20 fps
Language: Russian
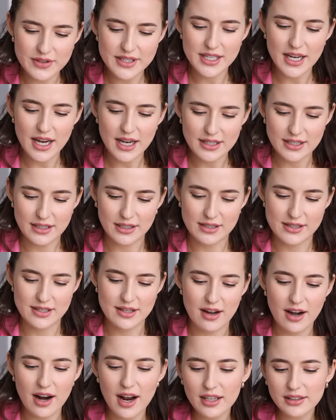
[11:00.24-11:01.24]
в садик
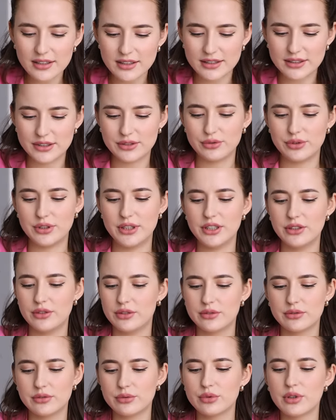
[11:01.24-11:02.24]
с радостью
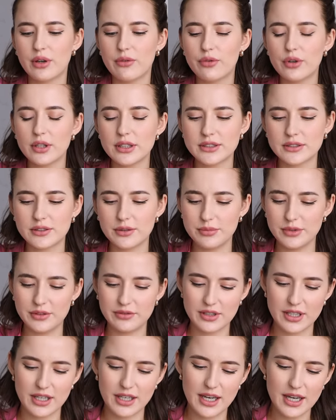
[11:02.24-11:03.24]
и удовольствием
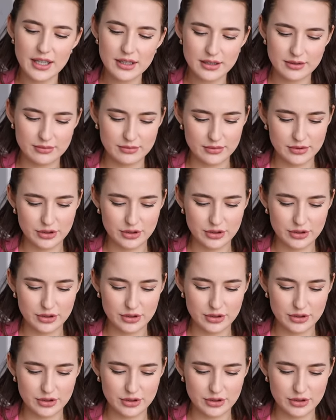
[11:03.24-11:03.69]
невероятным.